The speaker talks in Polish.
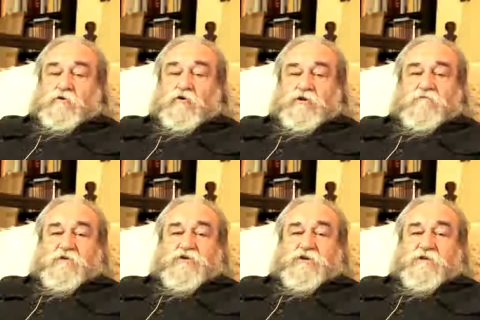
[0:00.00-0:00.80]
O tym
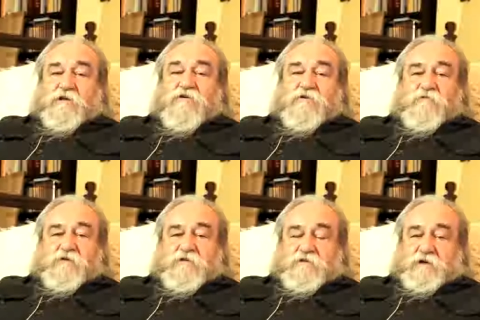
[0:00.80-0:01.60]
wiedzieli także
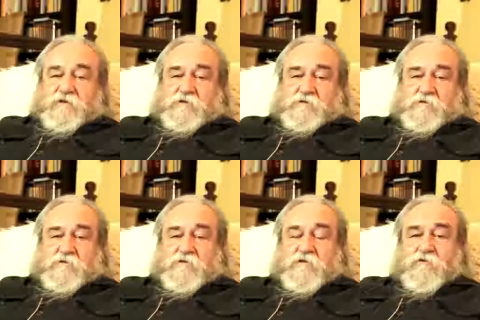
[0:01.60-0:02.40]
Wenecjanie,
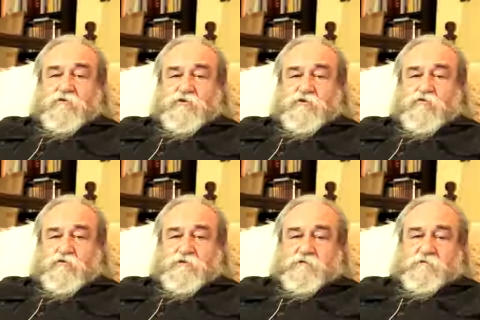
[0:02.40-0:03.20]
dlatego że
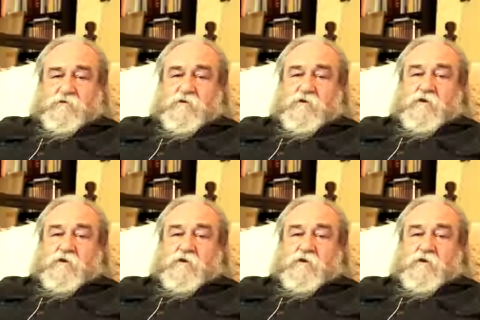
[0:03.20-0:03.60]
Turcy,